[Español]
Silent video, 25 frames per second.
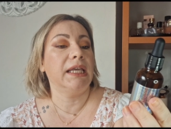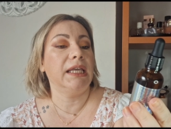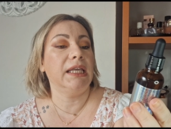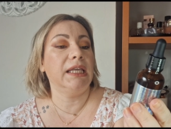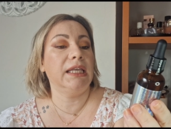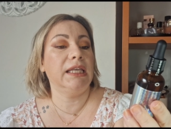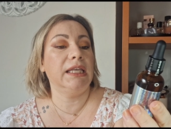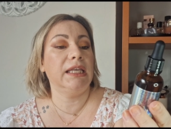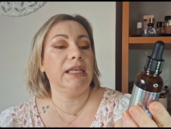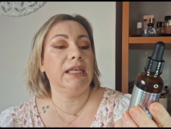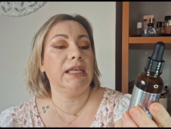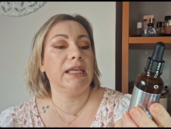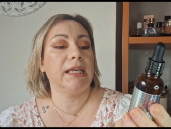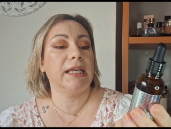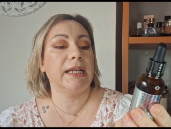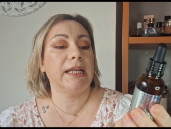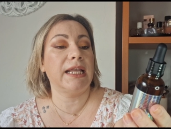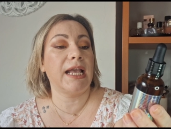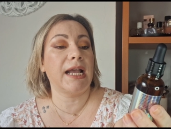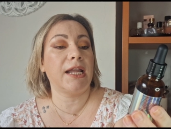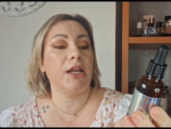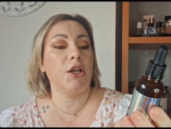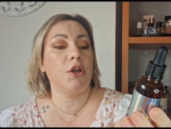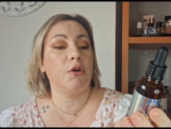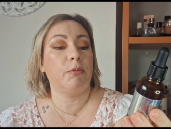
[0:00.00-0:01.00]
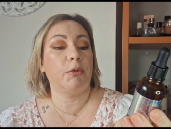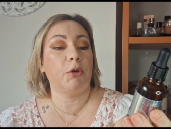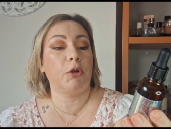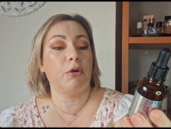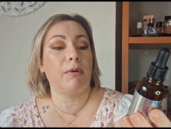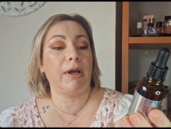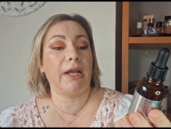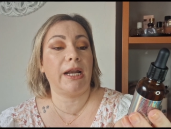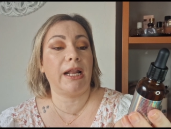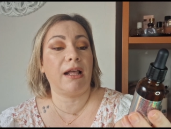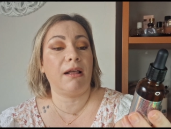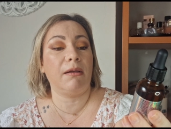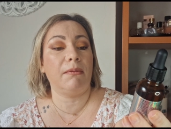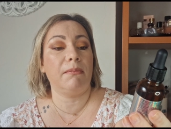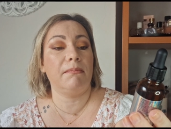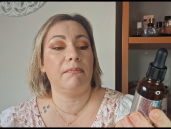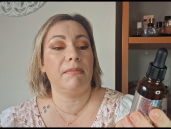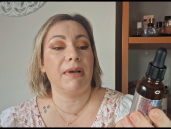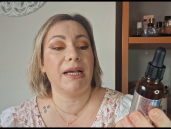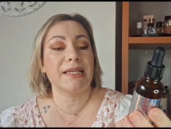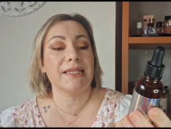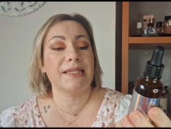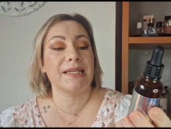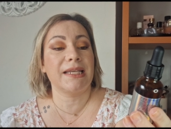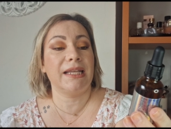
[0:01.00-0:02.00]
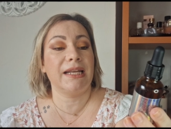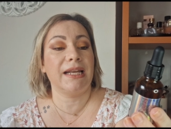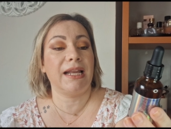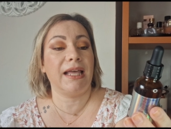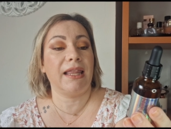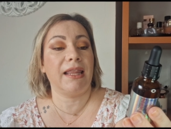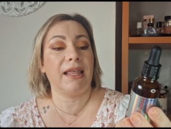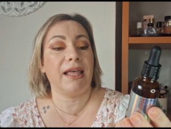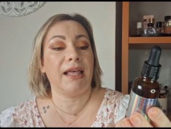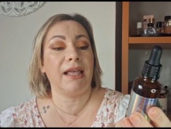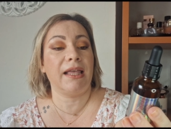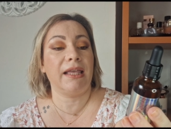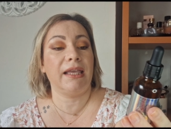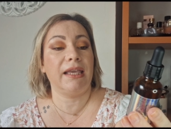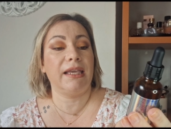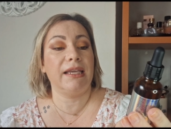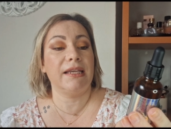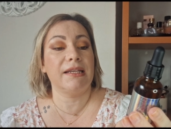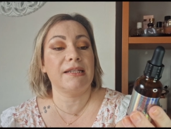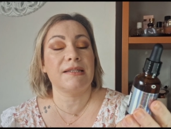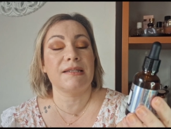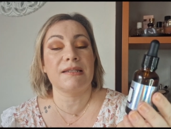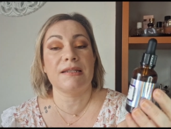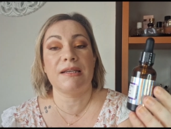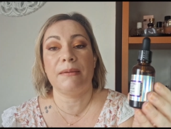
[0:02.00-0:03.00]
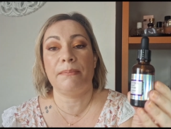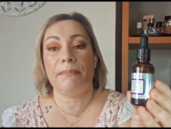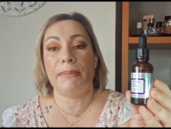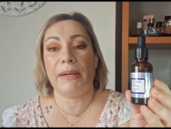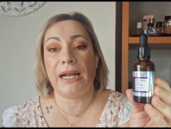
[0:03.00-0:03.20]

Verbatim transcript: y quería que lo probara. Más que nada es